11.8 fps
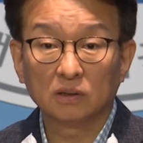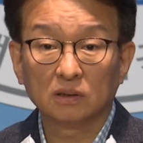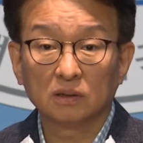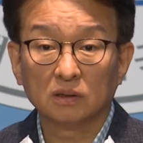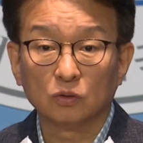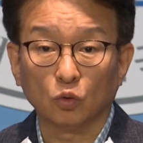
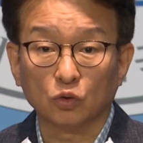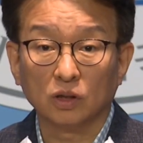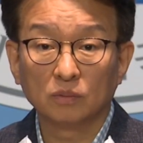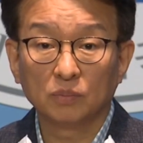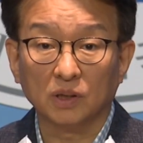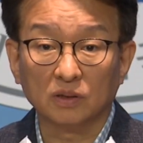원희룡
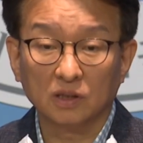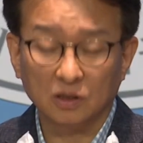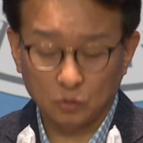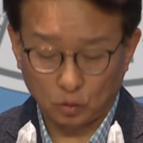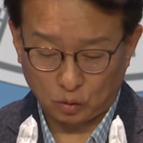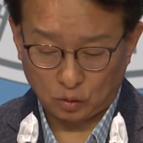장관의
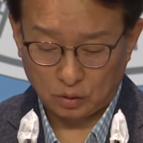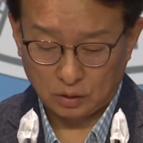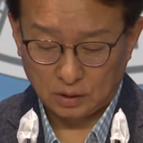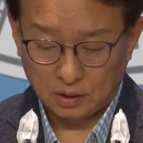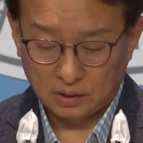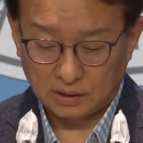결정이니
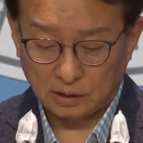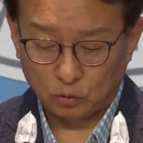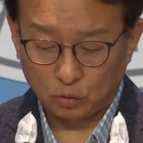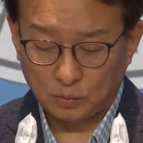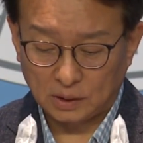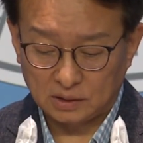피해자
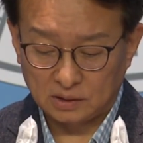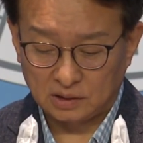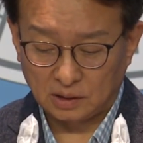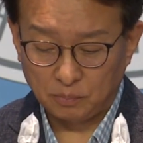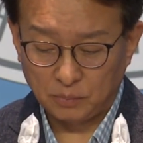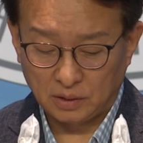
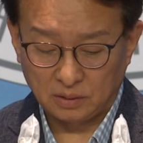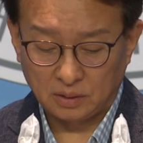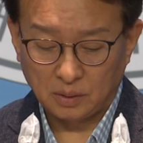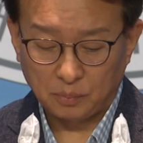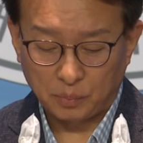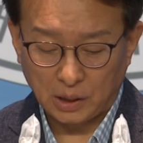코스프레를
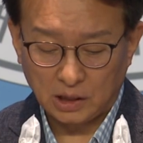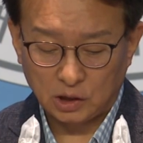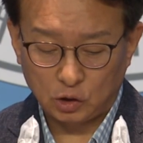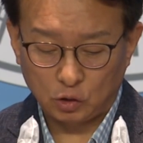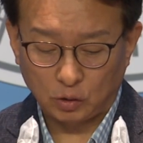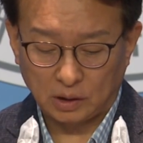
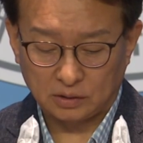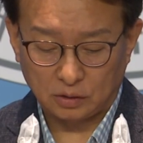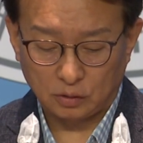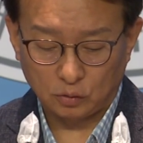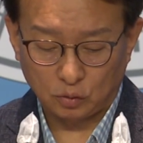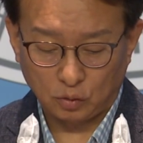멈추라면서
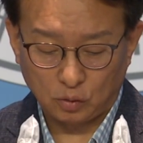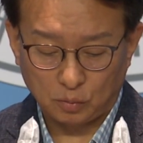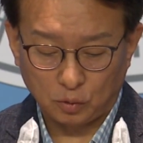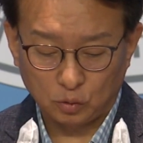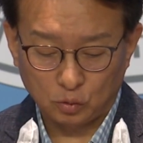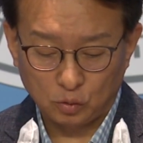원 장관의